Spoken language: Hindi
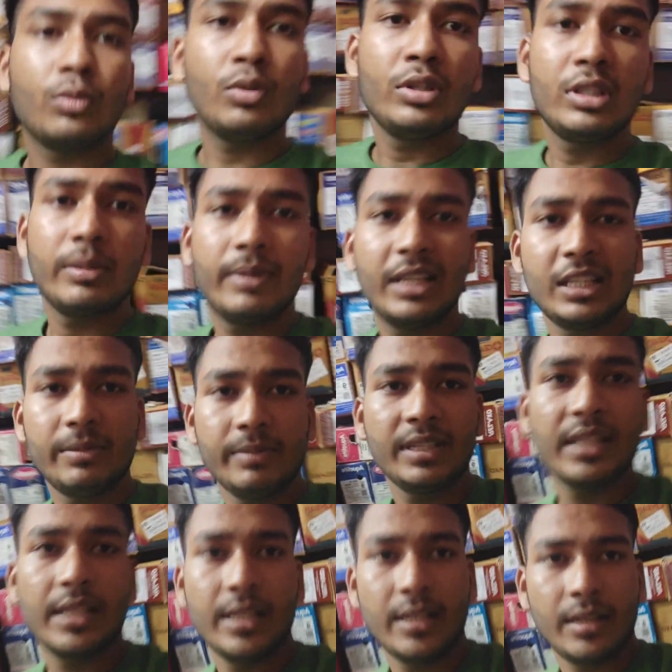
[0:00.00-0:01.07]
कोई सामान
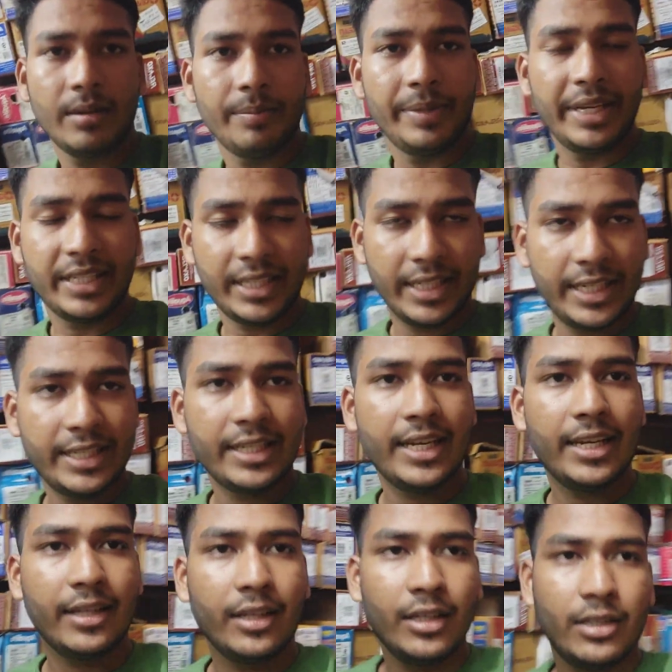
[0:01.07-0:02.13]
इसमें भेजा नहीं
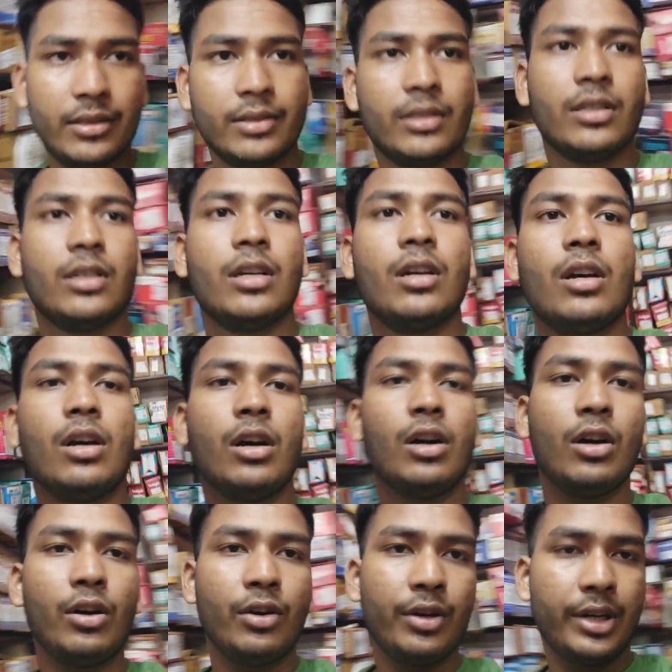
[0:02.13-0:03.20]
जाएगा
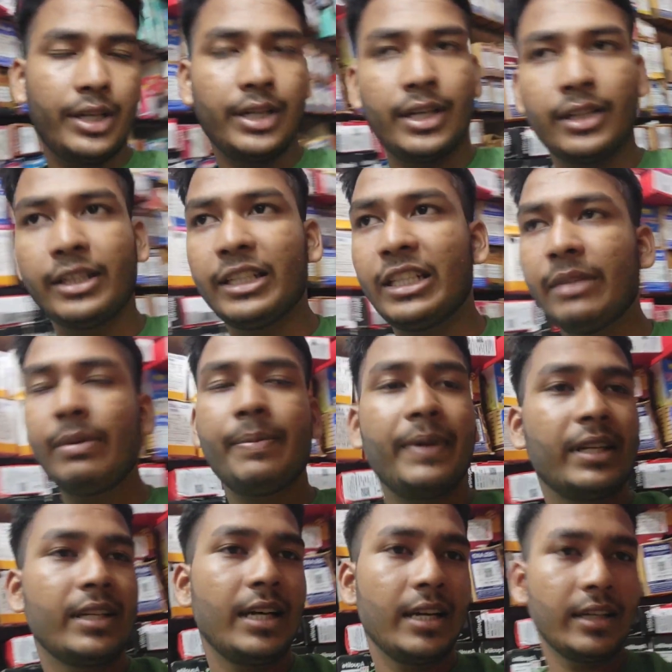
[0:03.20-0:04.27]
और किसी भी
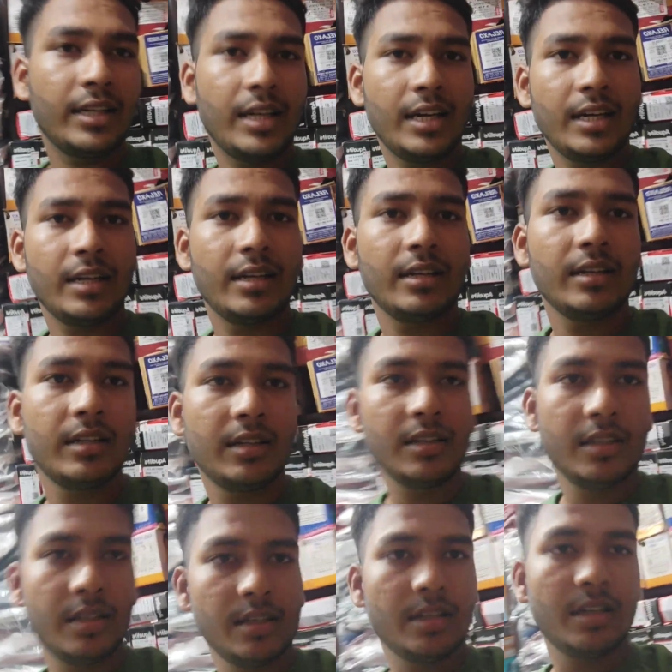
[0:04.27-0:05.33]
प्रकार का
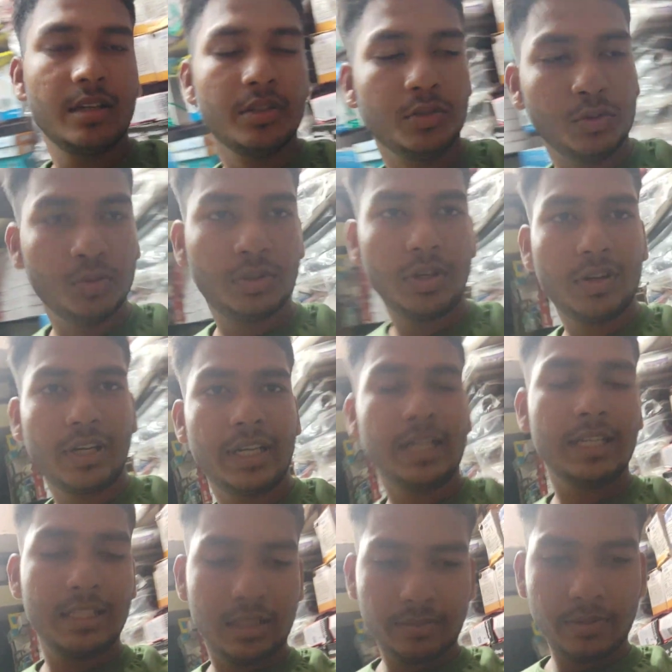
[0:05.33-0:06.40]
जूता
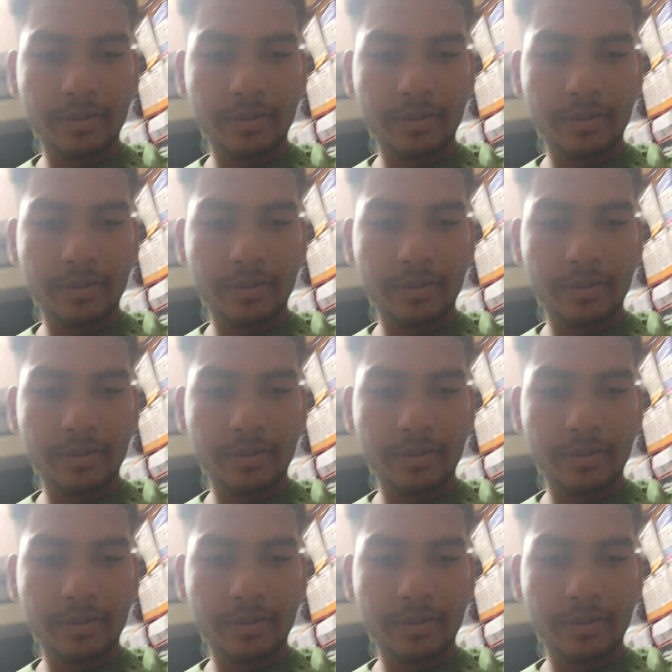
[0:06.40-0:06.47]
वगैरह इस